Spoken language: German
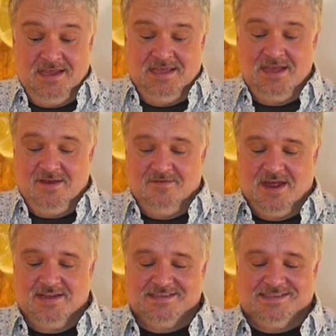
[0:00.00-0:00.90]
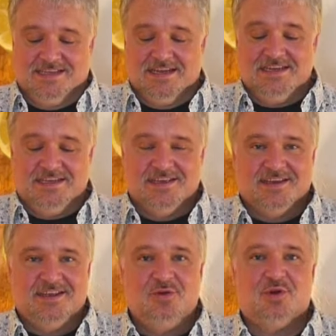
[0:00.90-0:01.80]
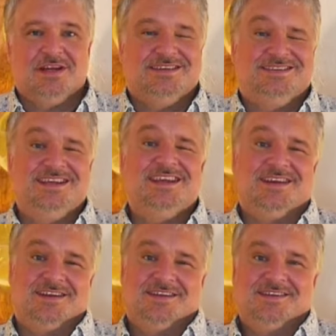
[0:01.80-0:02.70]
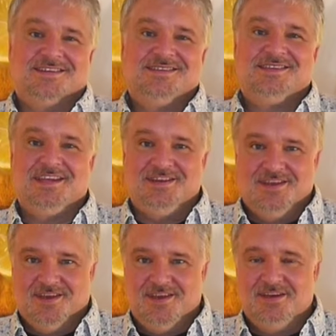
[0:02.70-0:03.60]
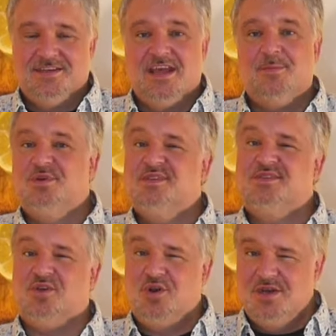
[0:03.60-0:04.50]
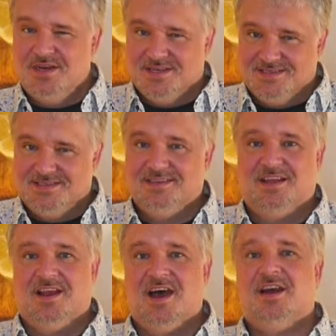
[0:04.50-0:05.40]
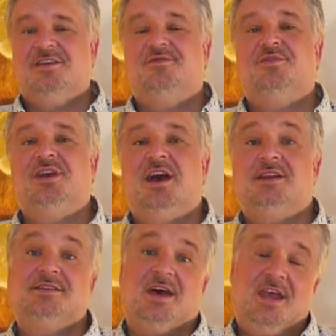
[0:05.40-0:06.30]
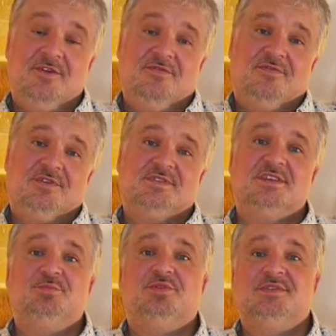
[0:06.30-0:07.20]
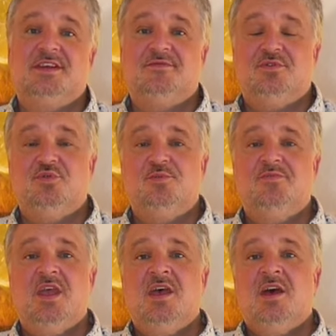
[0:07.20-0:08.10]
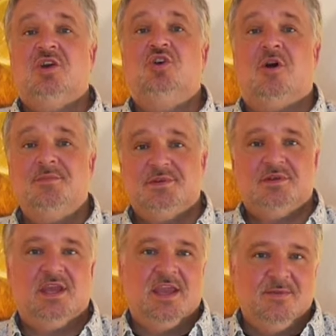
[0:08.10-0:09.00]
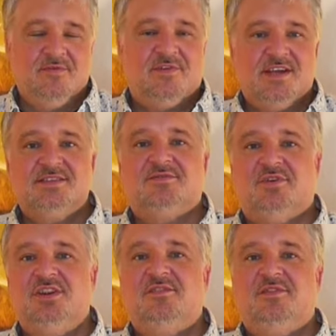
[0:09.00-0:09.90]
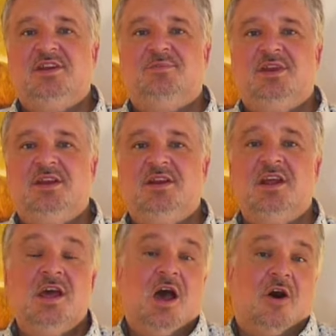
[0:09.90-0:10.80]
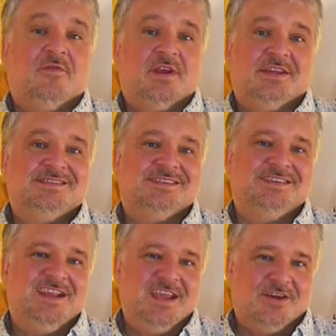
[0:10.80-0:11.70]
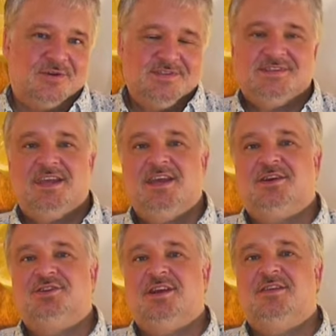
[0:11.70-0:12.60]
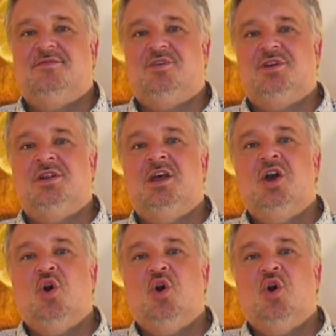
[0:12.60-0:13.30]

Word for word: Hier haben wir einen Zehnjährigen oder den 18 der besonders gelagert wurde. Er hat 43% Prozent Volumen, kommt ebenfalls von den Philippinen. Auf der Insel Negros ist er hergestellt worden.